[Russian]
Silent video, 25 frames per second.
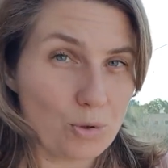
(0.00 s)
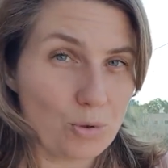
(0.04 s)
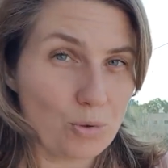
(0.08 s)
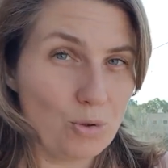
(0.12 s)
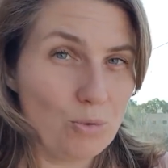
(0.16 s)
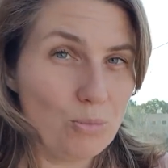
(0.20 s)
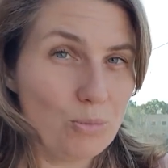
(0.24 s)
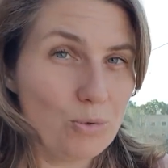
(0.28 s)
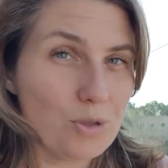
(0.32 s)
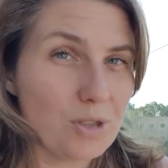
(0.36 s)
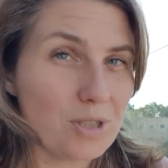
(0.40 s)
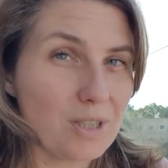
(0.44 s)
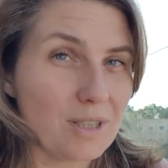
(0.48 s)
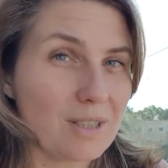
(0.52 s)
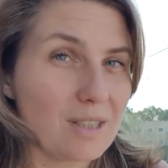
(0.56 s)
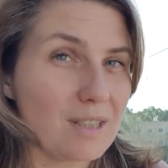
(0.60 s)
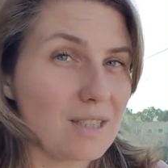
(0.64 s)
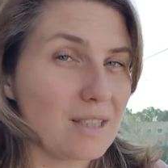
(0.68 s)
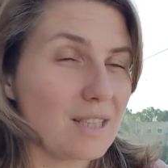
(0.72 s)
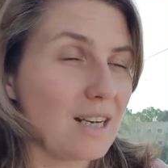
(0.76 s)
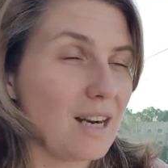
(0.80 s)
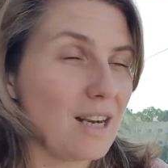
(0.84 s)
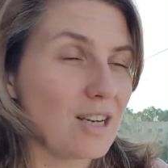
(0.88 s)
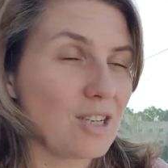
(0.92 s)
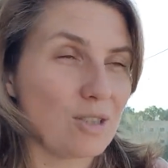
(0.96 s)
Хумус – это
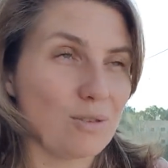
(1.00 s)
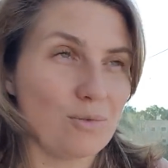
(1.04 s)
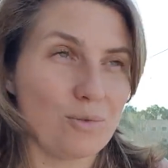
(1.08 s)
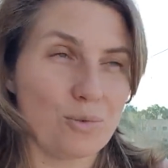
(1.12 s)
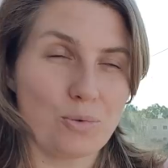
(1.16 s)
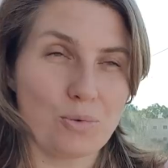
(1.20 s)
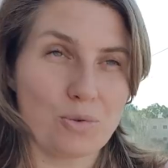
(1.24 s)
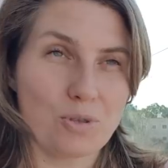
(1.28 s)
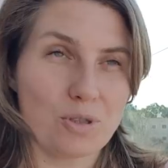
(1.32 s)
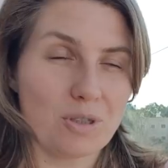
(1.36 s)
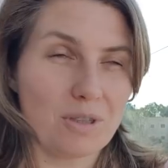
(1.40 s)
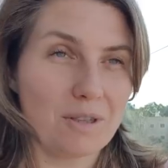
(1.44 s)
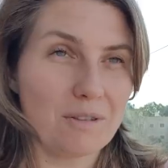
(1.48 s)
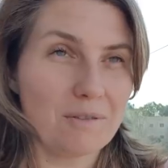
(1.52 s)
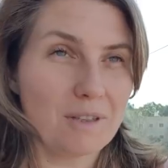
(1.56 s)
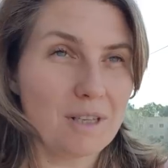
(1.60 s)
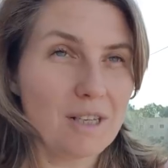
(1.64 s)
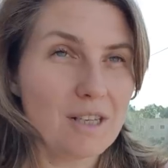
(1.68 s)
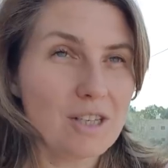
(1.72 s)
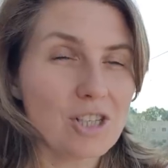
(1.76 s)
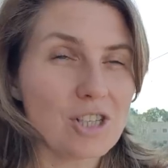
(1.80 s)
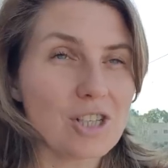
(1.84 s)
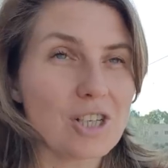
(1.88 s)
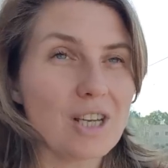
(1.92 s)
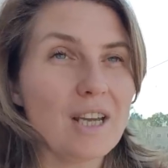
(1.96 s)
страшно вкусная
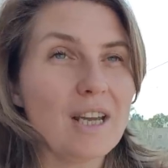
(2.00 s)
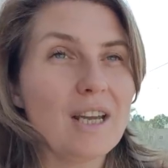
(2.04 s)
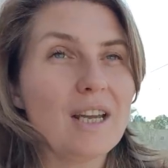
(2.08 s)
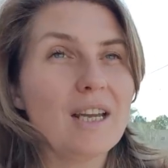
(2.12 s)
вещь,